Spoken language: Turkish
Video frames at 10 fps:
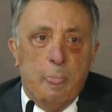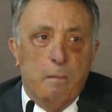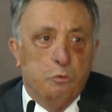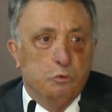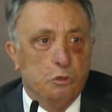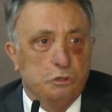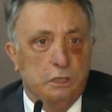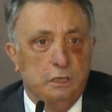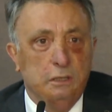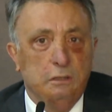bu
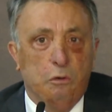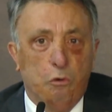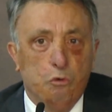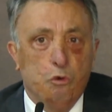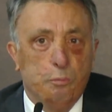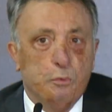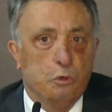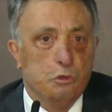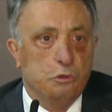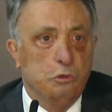dosyayı hukuk
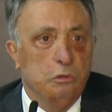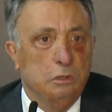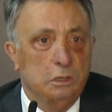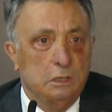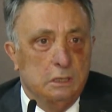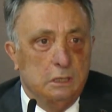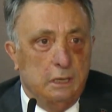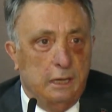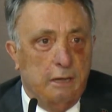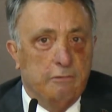bürosu
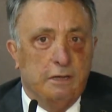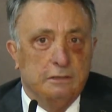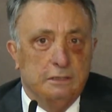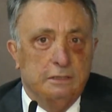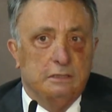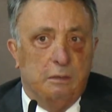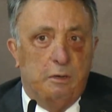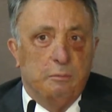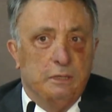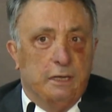evraklarını
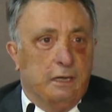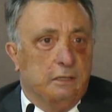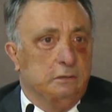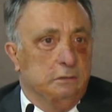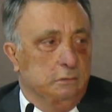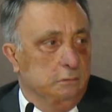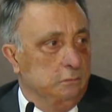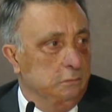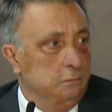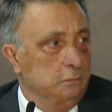tamamlayarak
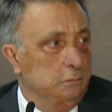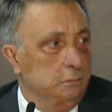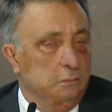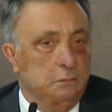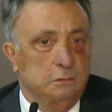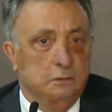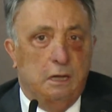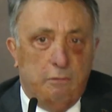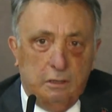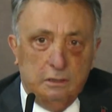
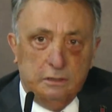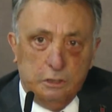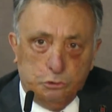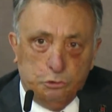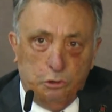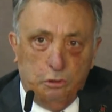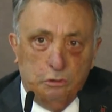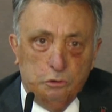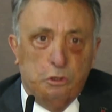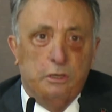davalarını açıyor.
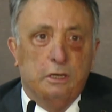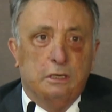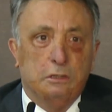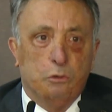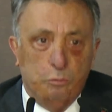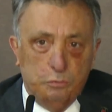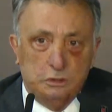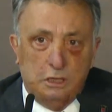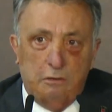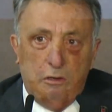Şu ana kadar
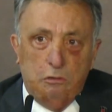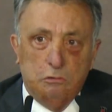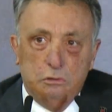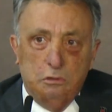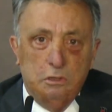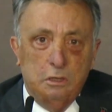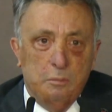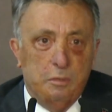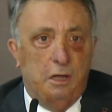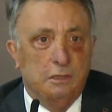11 dava oldu.
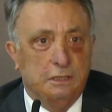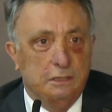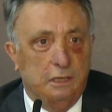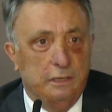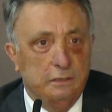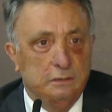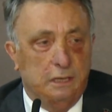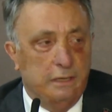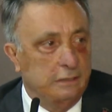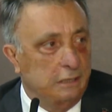Bir 6-7
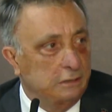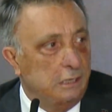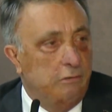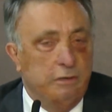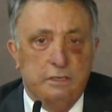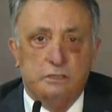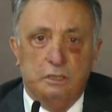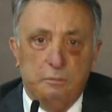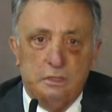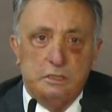tane daha davanın
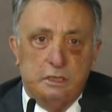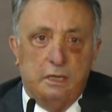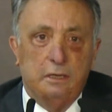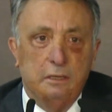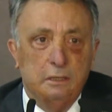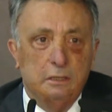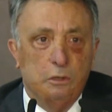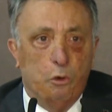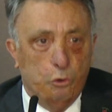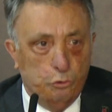açılabileceği
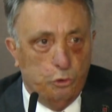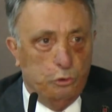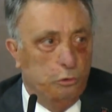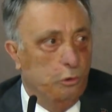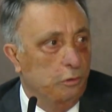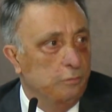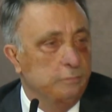öngörülüyor.